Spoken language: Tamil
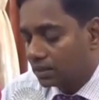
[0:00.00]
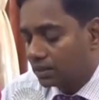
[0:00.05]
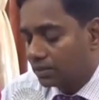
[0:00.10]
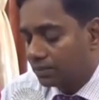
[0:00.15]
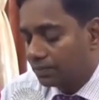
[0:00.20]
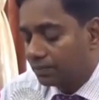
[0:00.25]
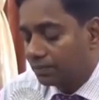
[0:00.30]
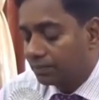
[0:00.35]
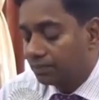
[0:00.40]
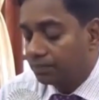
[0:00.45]
சேவை
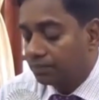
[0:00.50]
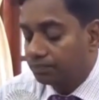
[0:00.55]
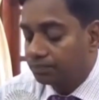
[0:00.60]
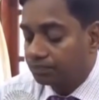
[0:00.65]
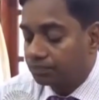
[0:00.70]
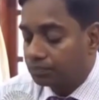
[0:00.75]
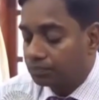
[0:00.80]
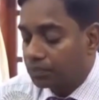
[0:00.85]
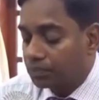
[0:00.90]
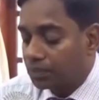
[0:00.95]
எந்த
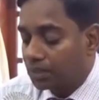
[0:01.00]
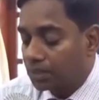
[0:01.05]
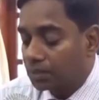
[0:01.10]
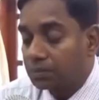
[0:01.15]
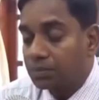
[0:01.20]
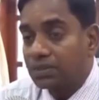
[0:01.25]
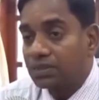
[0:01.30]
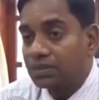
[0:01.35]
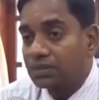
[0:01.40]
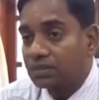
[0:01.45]
சந்தர்ப்பத்திலும் தொடர
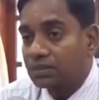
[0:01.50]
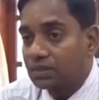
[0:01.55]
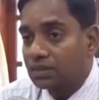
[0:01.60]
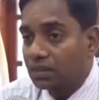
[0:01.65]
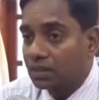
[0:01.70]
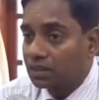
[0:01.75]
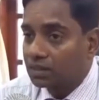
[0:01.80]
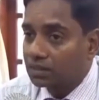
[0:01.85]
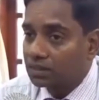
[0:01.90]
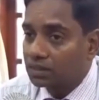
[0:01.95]
வேண்டும்
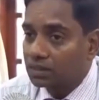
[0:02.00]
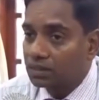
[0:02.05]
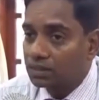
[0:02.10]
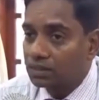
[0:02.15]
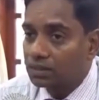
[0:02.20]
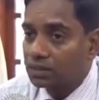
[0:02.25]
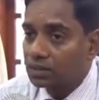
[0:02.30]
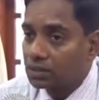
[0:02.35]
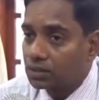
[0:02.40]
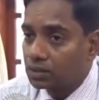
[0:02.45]
என மேலும்
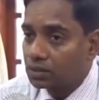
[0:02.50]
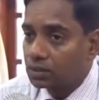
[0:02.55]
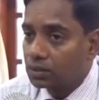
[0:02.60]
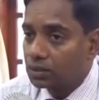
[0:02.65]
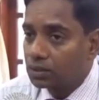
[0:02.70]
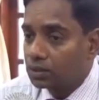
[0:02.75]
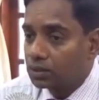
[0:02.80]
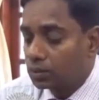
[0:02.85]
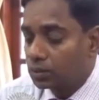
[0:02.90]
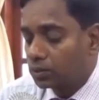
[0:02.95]
அவர்
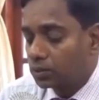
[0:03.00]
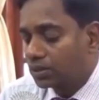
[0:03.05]
தெரிவித்தார்